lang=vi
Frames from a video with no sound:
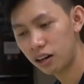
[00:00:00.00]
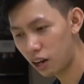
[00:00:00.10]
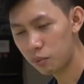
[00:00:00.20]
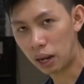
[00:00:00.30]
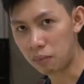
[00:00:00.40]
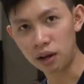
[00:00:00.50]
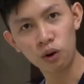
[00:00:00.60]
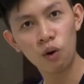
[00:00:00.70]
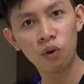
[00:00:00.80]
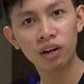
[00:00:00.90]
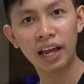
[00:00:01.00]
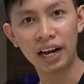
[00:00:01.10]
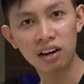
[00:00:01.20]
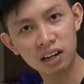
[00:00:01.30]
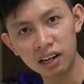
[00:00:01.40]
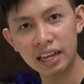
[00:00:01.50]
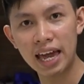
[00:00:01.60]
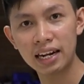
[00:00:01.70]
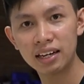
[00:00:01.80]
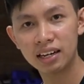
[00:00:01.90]
Đó, các bạn mặc vô luôn thì nó cực kỳ
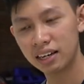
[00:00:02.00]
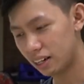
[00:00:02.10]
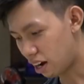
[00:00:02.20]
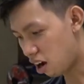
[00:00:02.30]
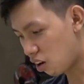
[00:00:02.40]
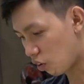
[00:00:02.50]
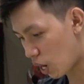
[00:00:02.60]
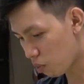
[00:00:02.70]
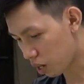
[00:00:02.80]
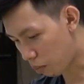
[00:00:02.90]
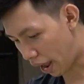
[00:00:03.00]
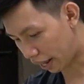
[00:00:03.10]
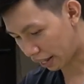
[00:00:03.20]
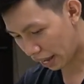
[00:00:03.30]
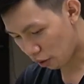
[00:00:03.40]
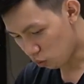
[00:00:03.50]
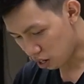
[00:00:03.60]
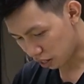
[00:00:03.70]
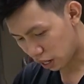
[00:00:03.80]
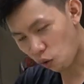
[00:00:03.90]
nhanh. Đó, còn nếu mà các bạn kéo
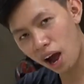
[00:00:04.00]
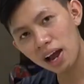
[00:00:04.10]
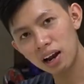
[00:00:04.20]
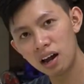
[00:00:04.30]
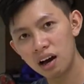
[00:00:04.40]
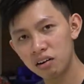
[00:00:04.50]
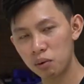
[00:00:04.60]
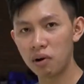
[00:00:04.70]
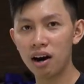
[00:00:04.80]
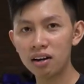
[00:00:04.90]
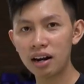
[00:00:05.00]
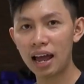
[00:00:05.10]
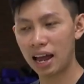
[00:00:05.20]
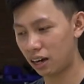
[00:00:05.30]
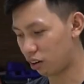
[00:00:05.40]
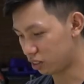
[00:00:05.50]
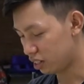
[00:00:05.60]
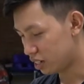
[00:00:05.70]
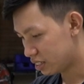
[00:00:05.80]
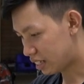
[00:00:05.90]
cái khóa lên rồi mở ra rồi
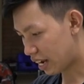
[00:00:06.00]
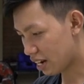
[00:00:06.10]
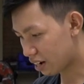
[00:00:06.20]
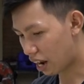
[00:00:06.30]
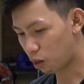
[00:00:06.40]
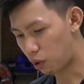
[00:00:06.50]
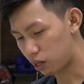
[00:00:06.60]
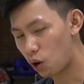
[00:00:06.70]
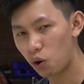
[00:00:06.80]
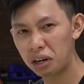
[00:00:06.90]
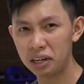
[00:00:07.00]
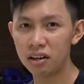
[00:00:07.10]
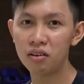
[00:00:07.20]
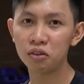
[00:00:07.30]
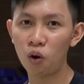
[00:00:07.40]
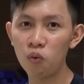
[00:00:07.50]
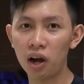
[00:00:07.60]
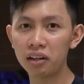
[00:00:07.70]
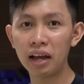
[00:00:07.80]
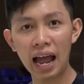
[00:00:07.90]
xé ra rồi mặc vô thì nó tốn
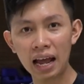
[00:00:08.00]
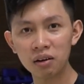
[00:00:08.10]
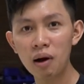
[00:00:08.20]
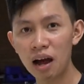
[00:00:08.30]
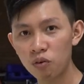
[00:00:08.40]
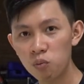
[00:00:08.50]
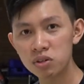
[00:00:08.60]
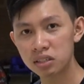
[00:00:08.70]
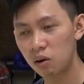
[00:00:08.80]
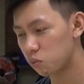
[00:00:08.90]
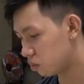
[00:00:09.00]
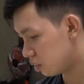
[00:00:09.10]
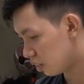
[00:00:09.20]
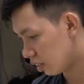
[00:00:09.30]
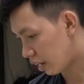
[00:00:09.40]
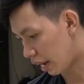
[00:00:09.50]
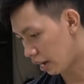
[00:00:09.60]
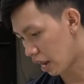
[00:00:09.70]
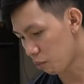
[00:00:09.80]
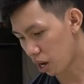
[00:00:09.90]
phải từ 2 đến 3 phút mới xong.
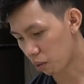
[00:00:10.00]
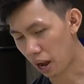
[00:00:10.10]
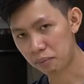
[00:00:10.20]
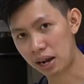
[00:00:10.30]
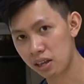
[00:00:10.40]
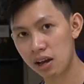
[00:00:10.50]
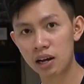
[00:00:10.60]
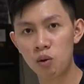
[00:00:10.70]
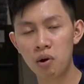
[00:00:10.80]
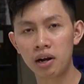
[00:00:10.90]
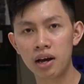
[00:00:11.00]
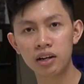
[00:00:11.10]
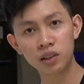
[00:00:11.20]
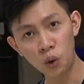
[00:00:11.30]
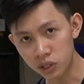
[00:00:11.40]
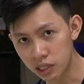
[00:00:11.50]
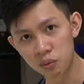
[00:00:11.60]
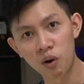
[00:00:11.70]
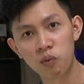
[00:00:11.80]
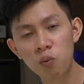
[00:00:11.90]
Thì nếu mà các bạn mặc như cách của mình á, nó tốn chưa
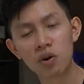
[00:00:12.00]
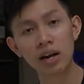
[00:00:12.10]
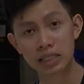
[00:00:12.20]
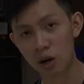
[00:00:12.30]
được 1 phút nữa là